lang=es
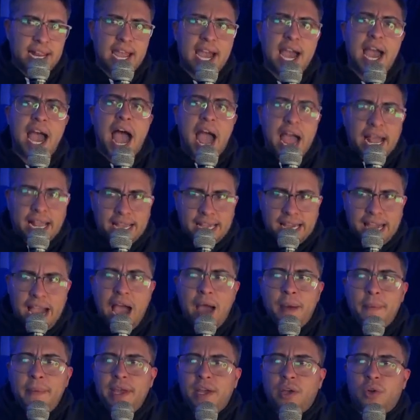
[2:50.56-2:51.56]

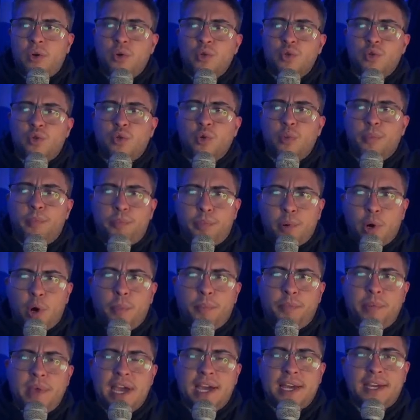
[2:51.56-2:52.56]
acabe con su
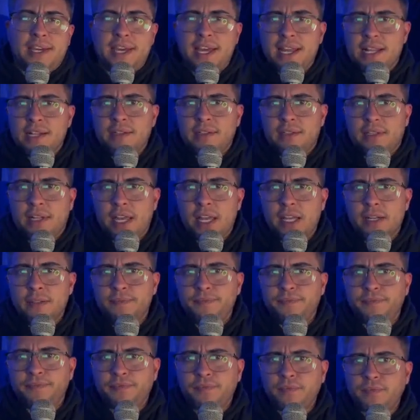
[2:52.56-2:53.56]
propia gente.
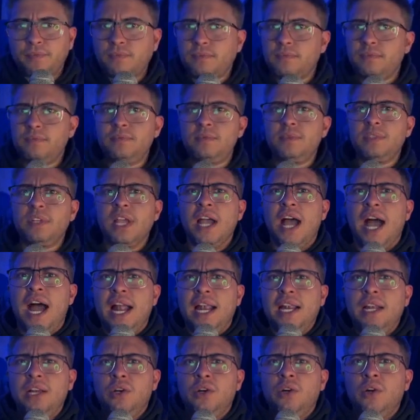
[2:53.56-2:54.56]

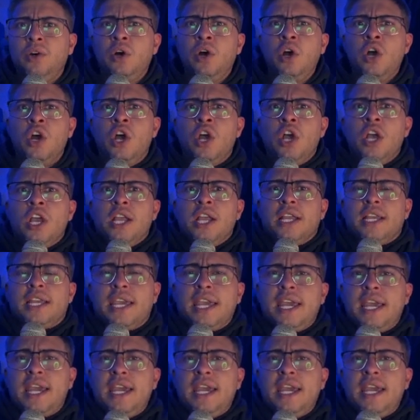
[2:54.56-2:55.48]
Algo que